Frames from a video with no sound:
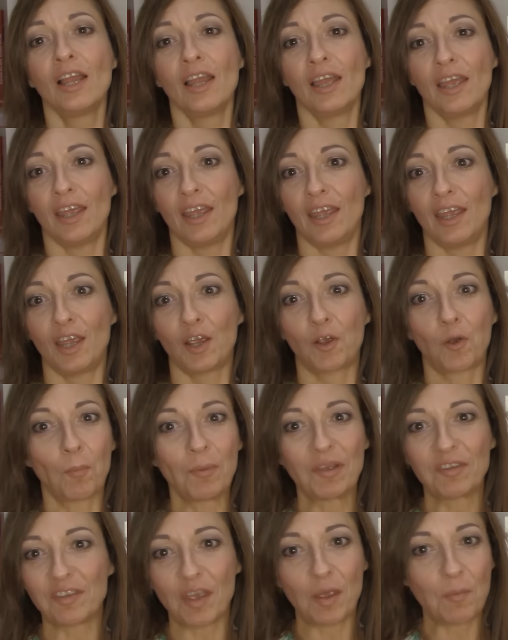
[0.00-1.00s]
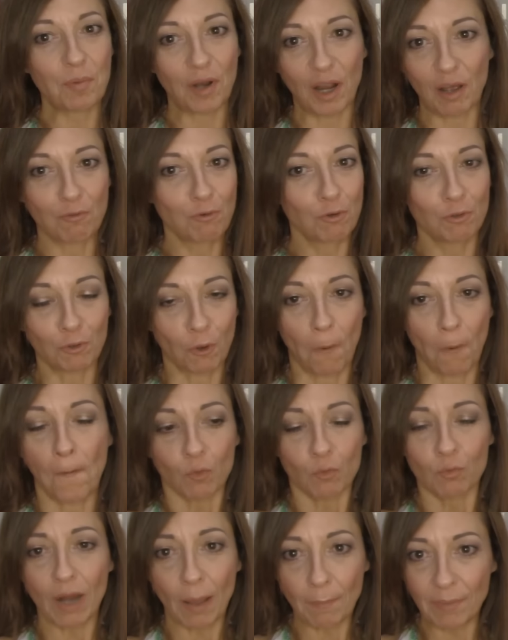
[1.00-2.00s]
e come sempre ha avuto
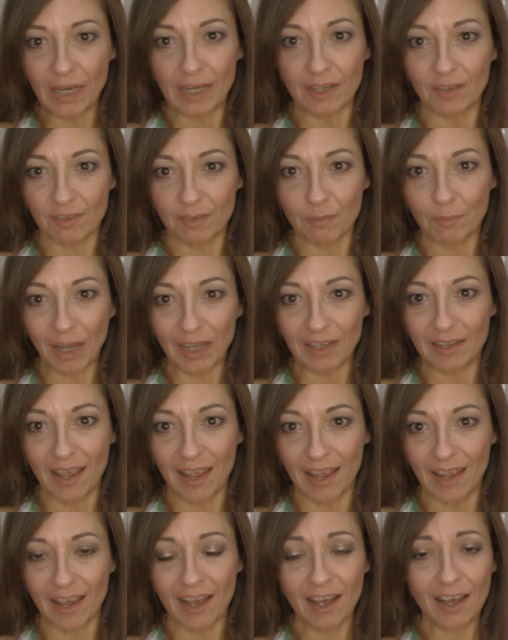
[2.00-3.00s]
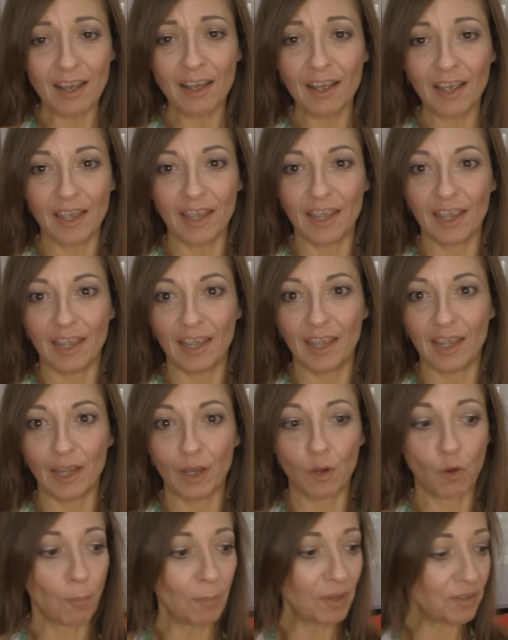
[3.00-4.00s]
una bellissima idea e
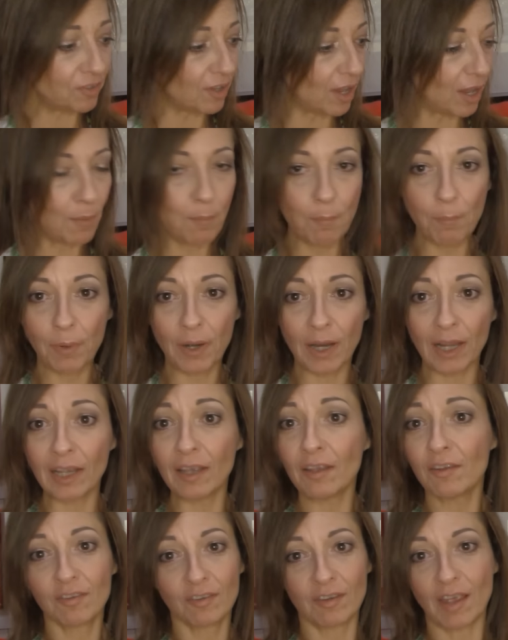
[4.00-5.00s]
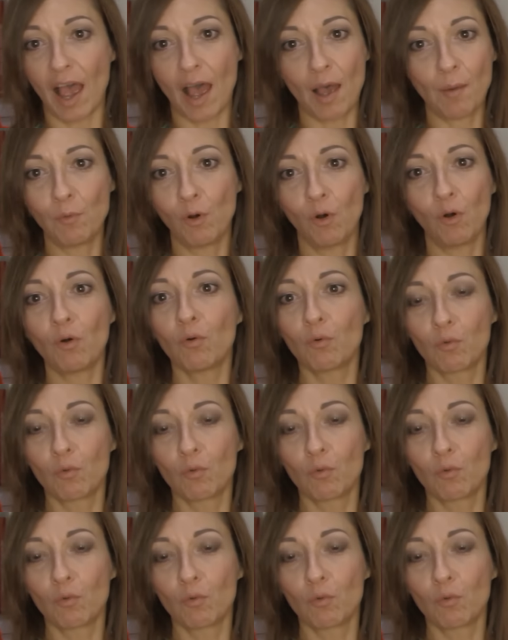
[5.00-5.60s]
come sempre siamo